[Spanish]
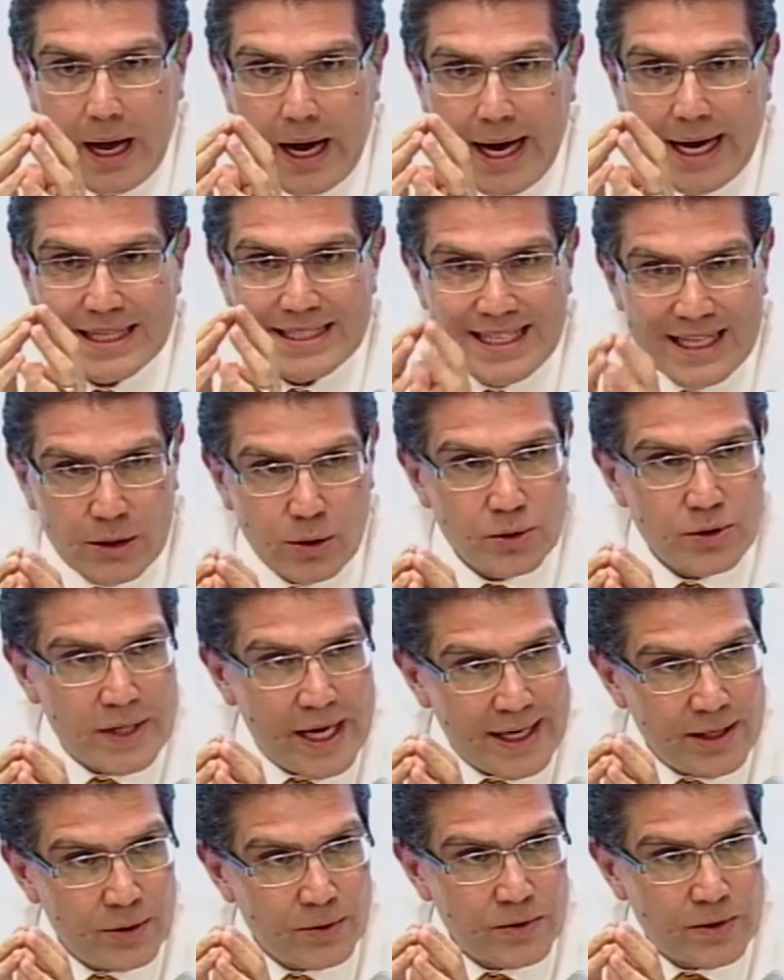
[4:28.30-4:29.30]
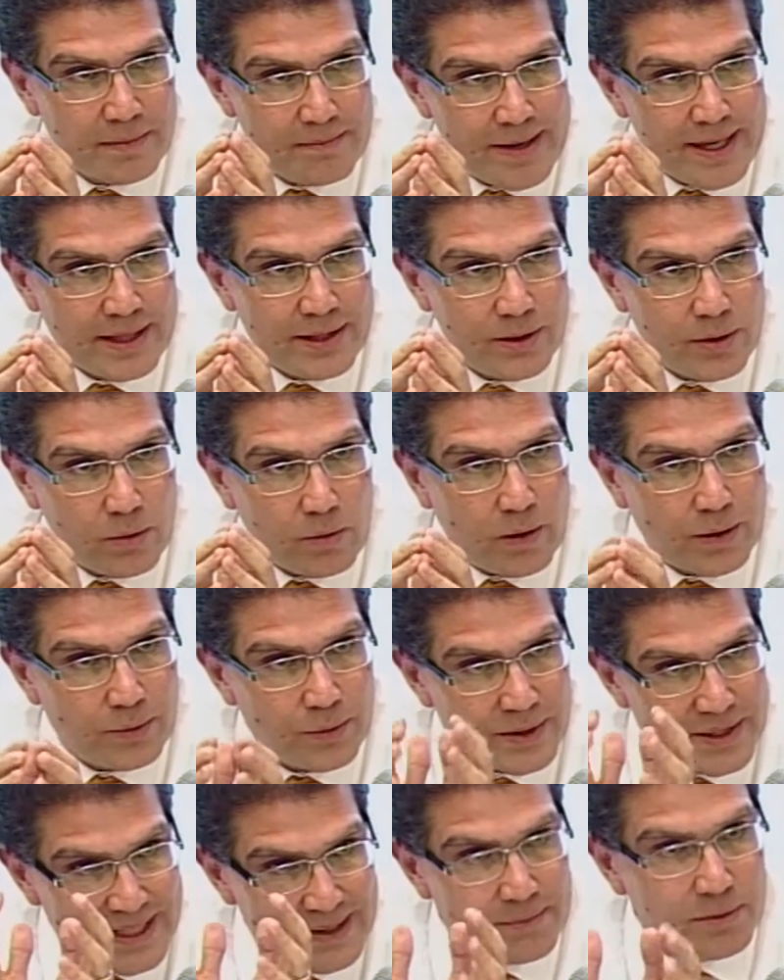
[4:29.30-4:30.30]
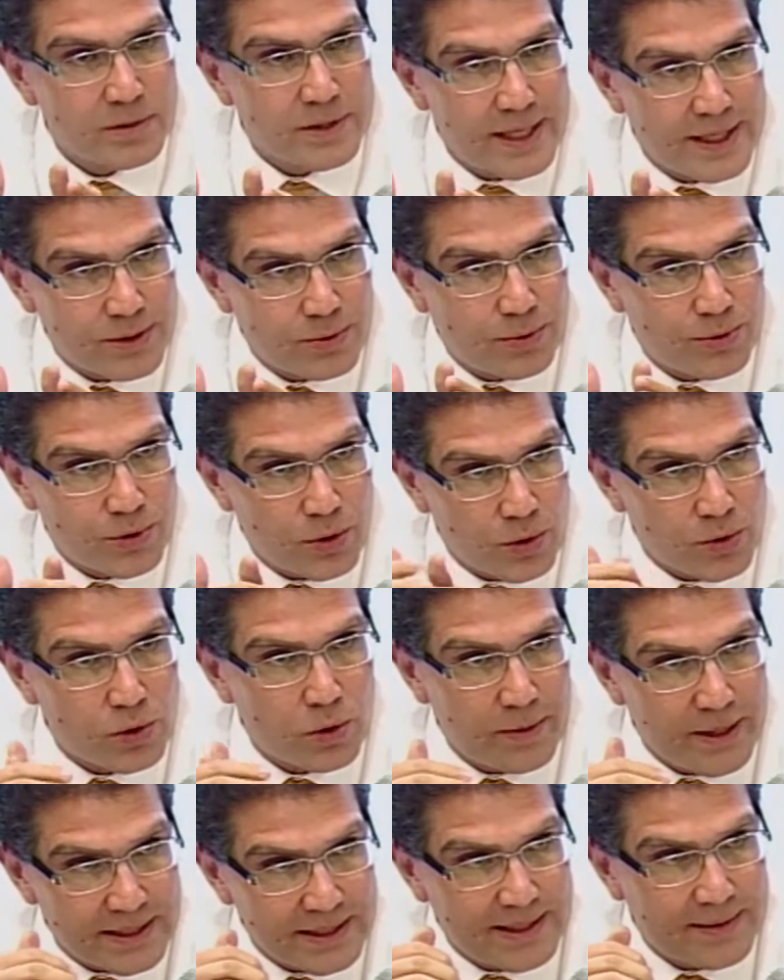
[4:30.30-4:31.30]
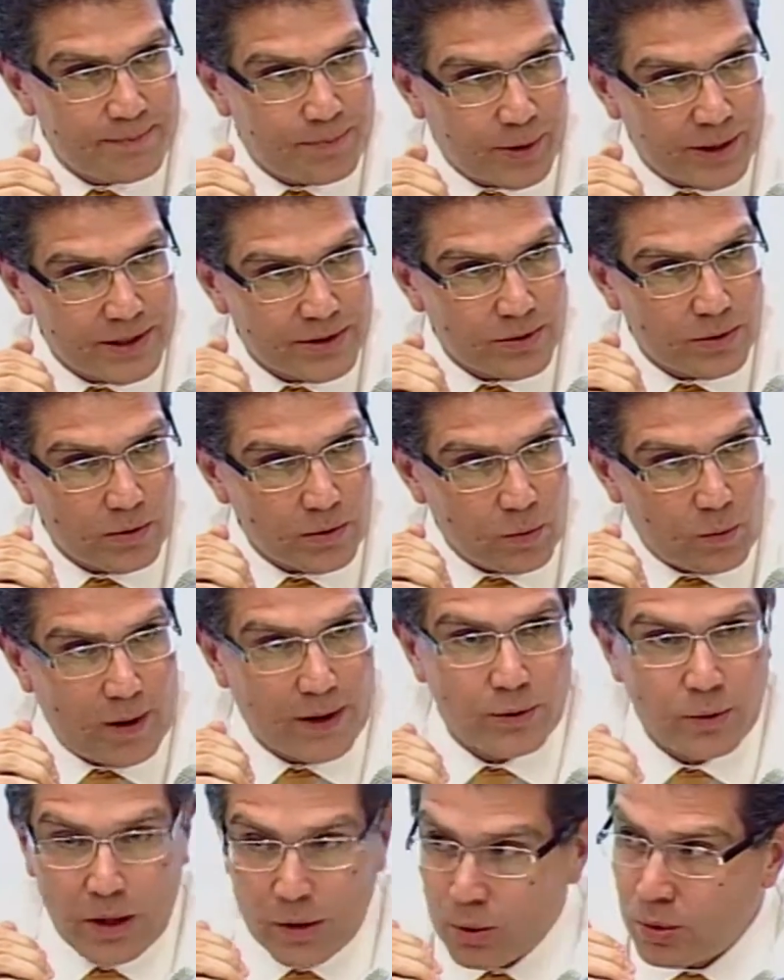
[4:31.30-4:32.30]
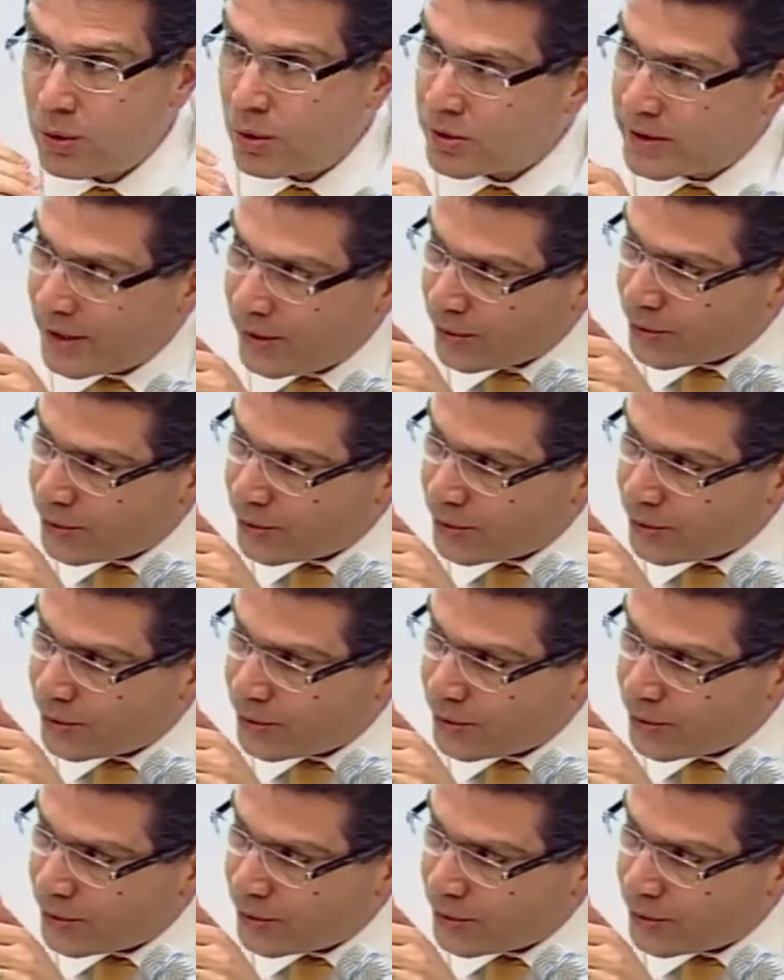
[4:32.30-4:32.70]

Hace dos años y medio, cuando hicimos la discusión sobre este impuesto, cuando algunos de